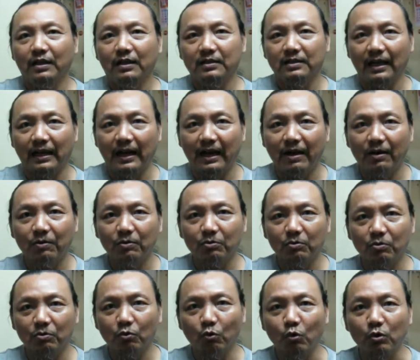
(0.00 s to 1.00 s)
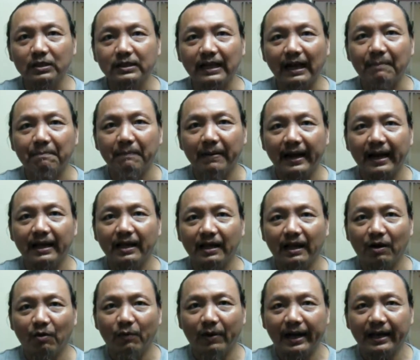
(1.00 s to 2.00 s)
เสร็จแล้วคุณจำไพ่
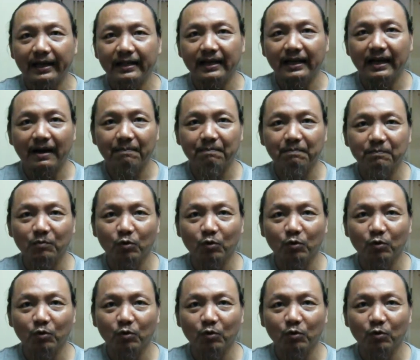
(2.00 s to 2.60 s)
เอาไว้นะครับ